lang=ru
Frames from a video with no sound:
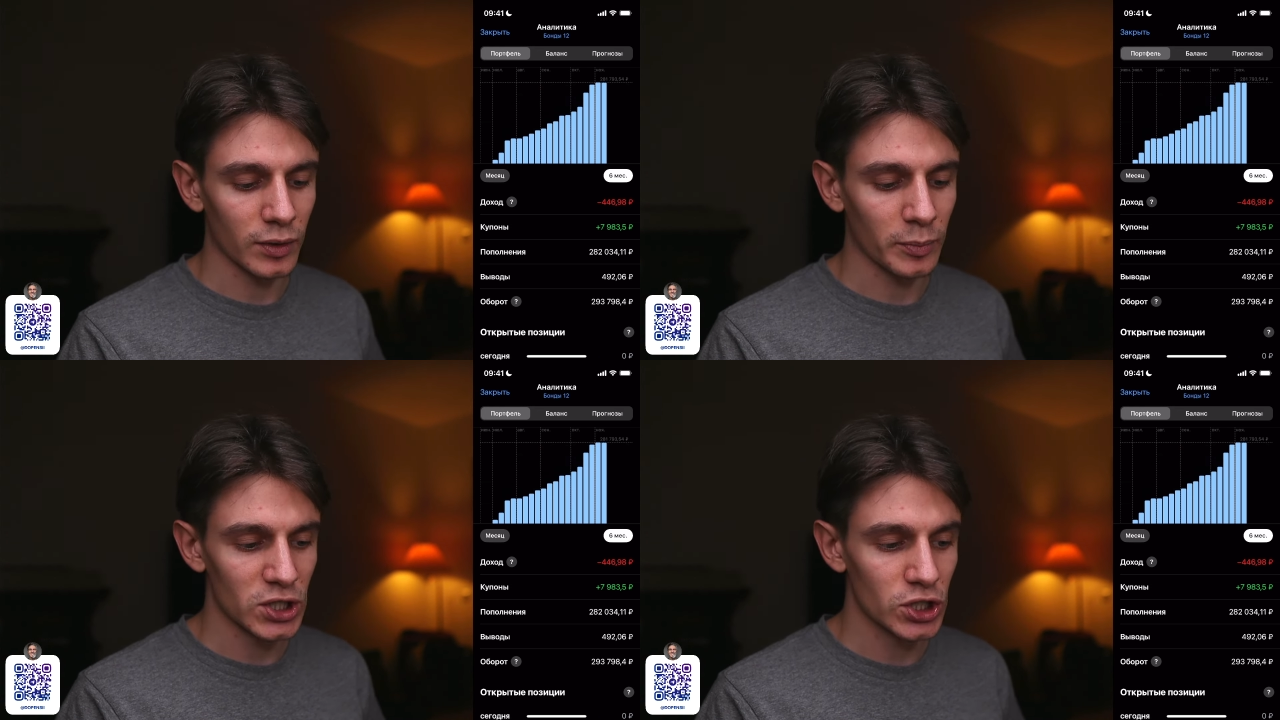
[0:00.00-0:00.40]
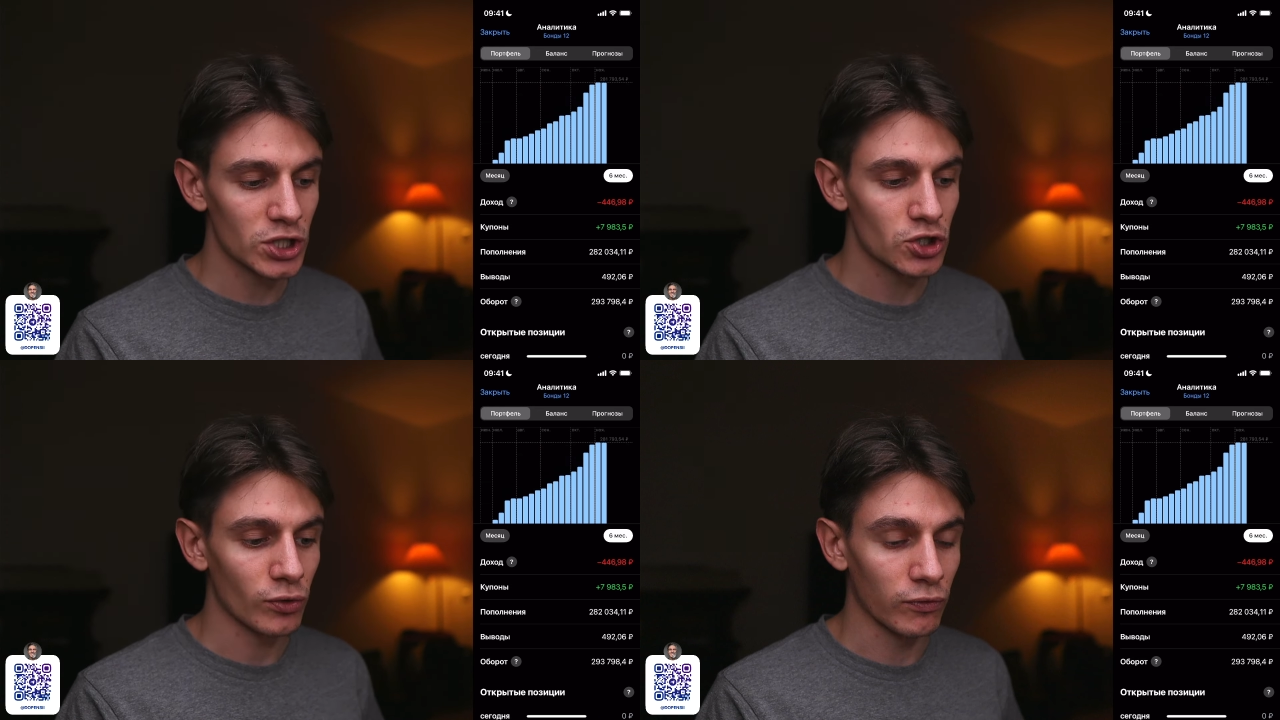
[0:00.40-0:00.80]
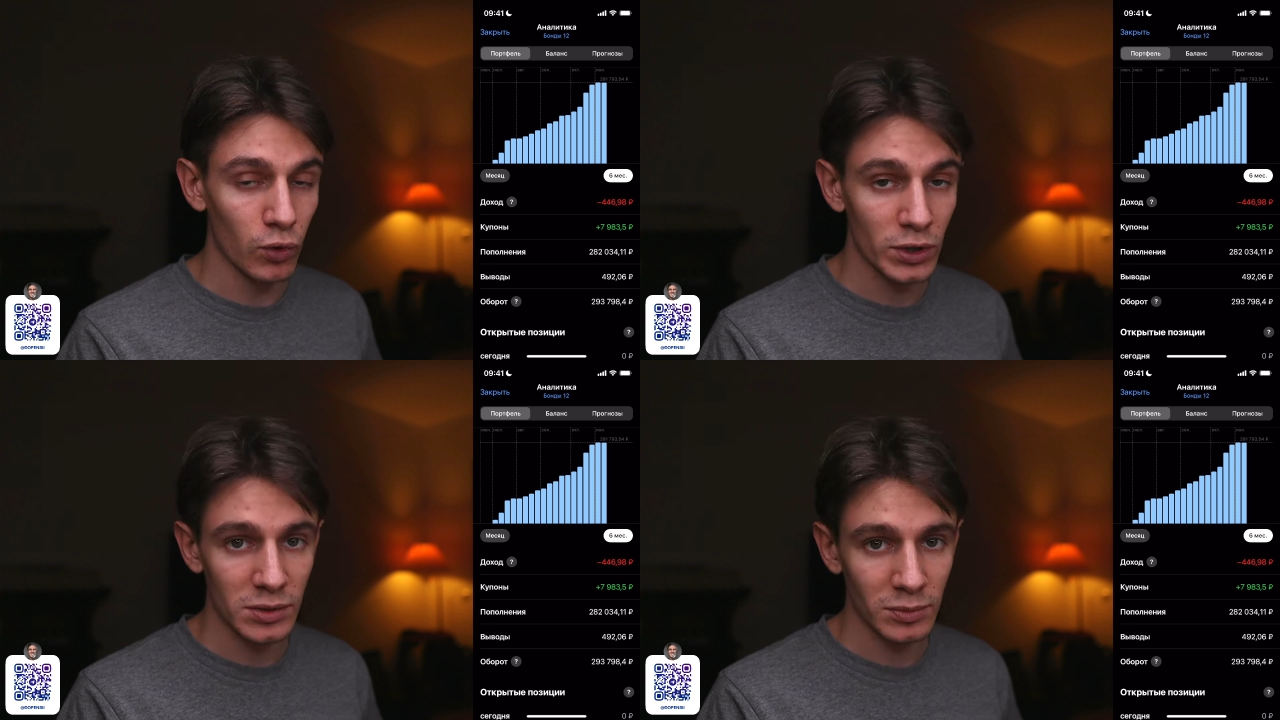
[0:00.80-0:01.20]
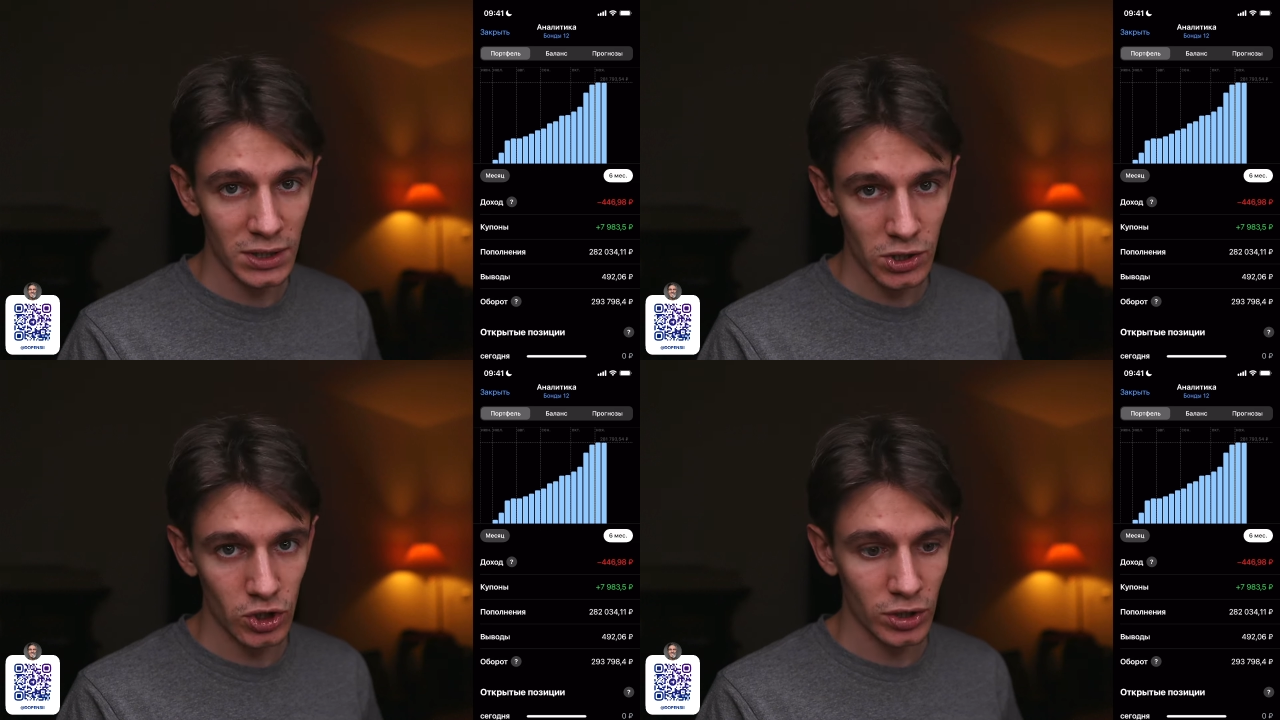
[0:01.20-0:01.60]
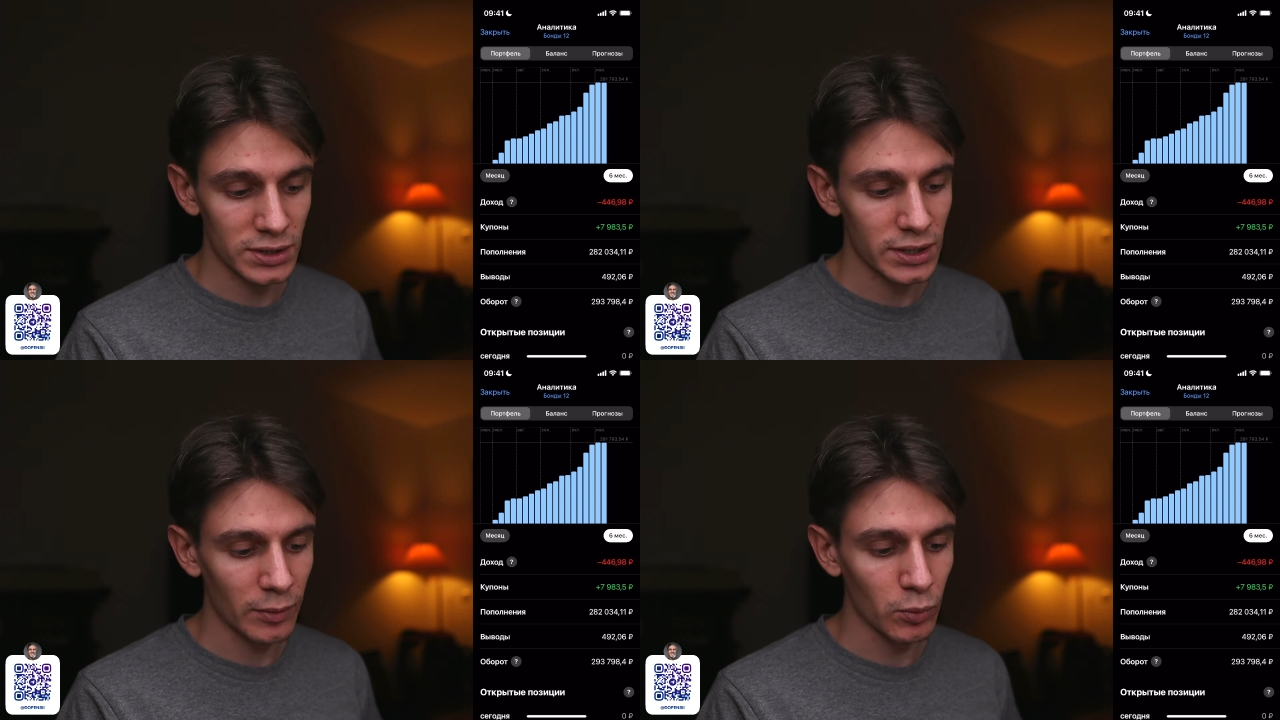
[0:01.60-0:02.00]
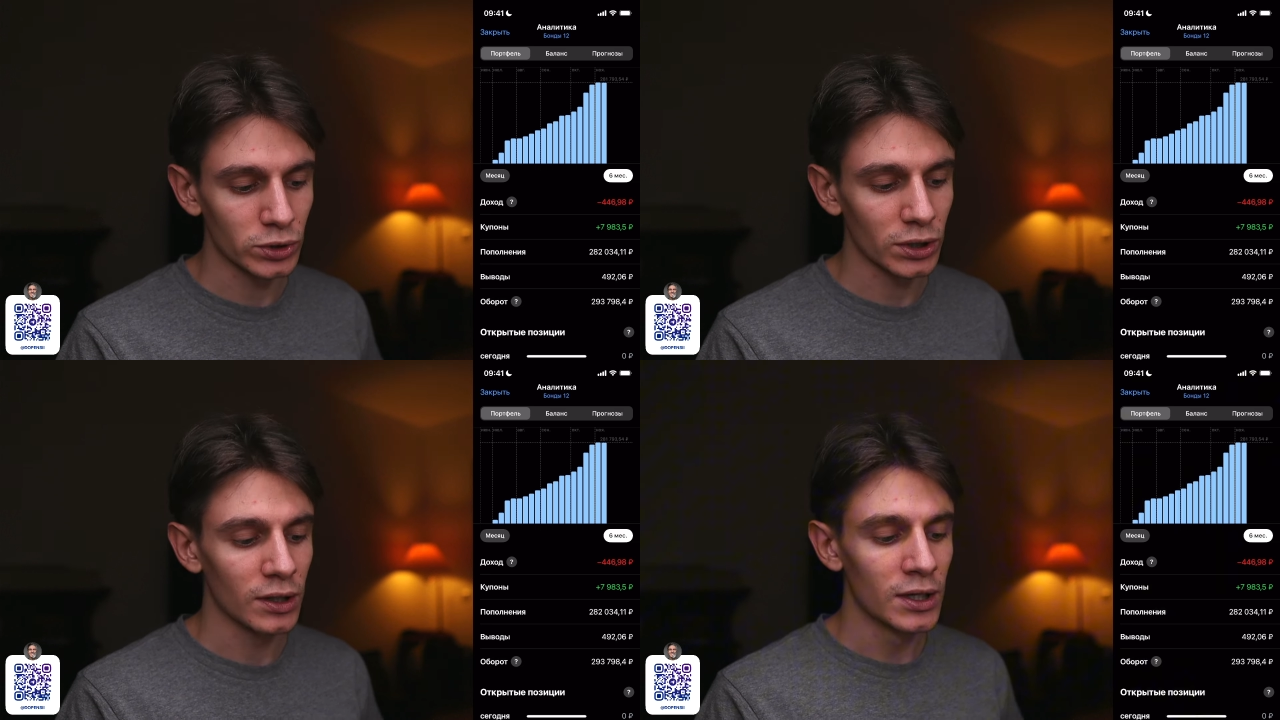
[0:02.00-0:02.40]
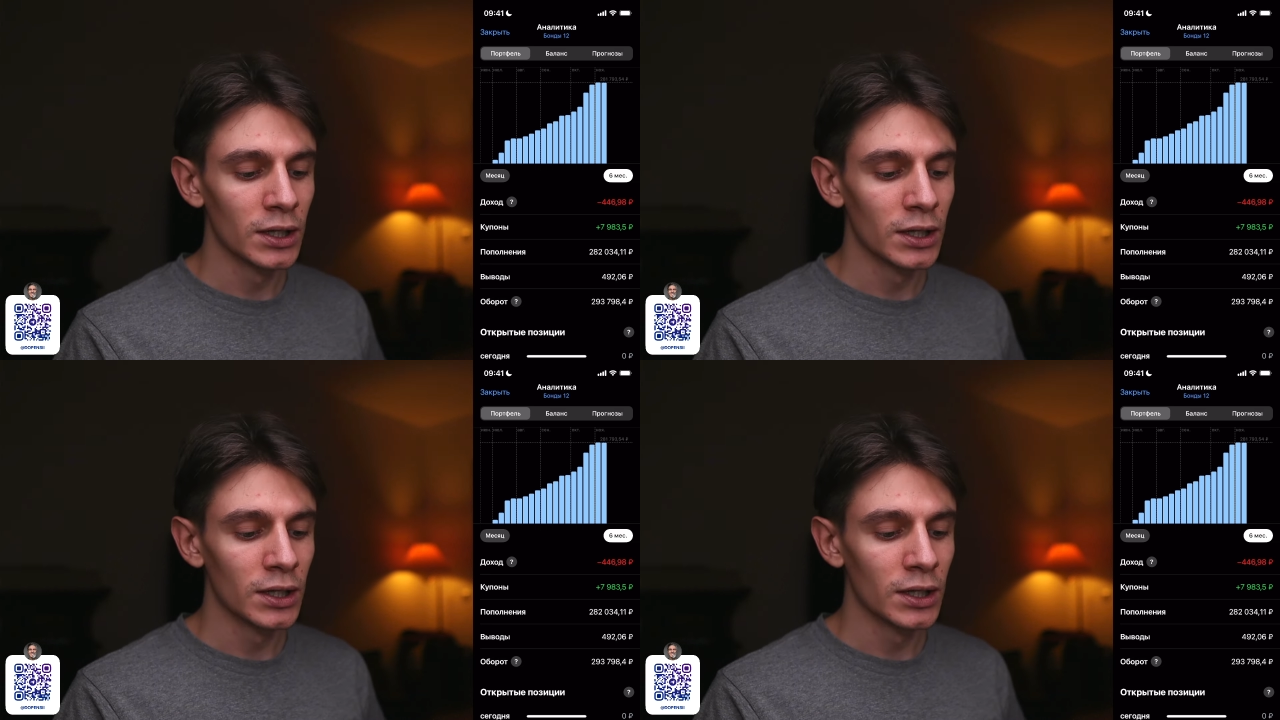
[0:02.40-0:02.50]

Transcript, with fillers: почти что 8 тысяч заработал.